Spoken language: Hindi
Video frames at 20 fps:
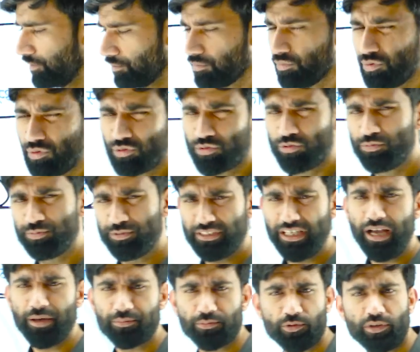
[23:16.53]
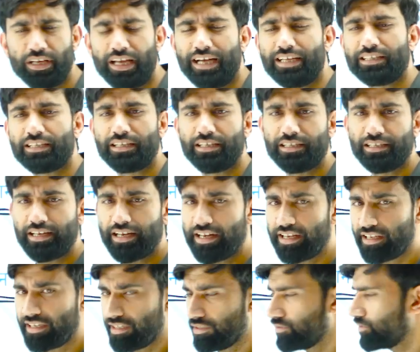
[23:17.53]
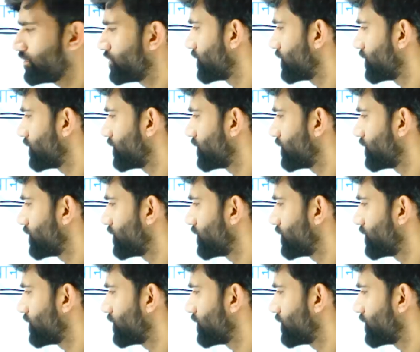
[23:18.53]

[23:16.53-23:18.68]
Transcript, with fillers: मूल रूप से आपको याद रखना है कि जो